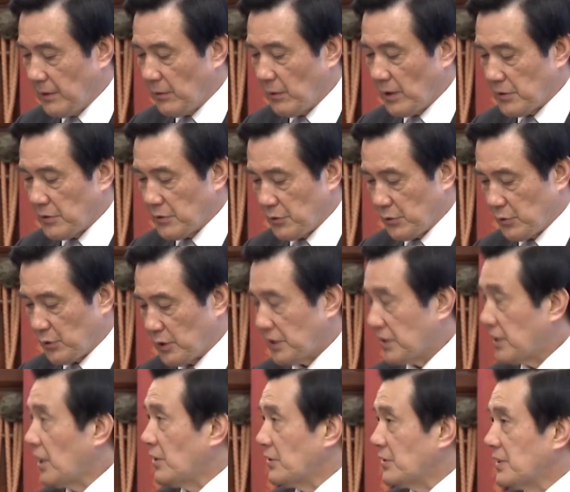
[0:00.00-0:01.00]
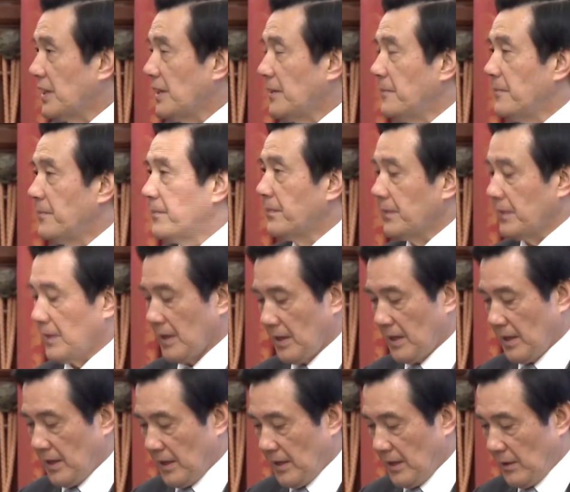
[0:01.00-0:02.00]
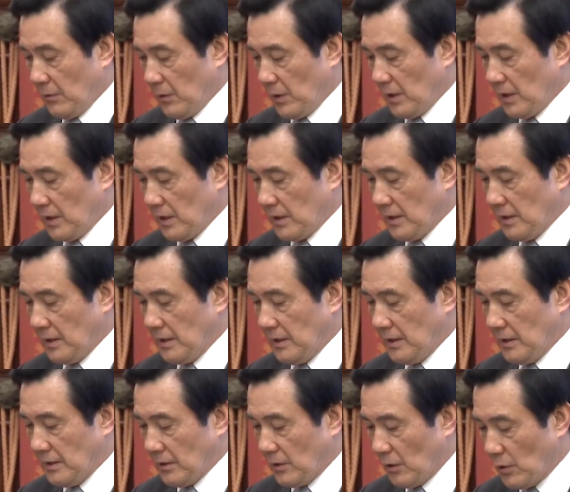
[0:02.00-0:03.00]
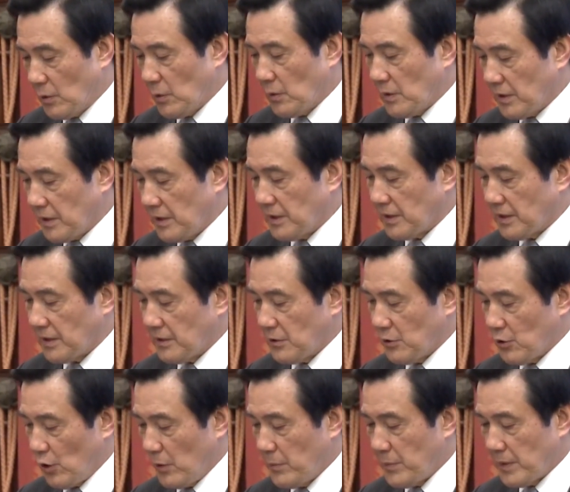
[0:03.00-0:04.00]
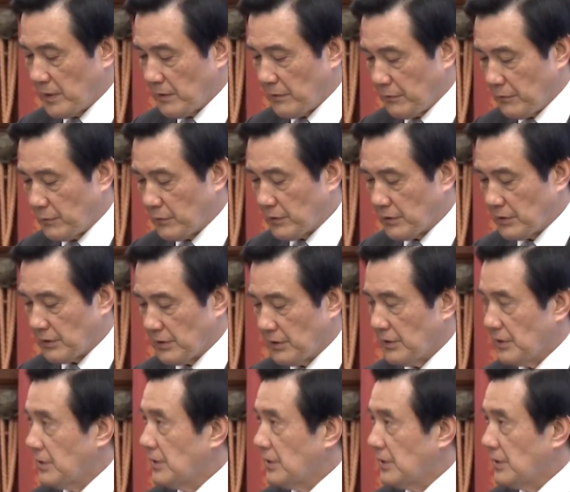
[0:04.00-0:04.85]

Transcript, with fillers: 内外许多的挑战，为了公共利益跟全民的福祉，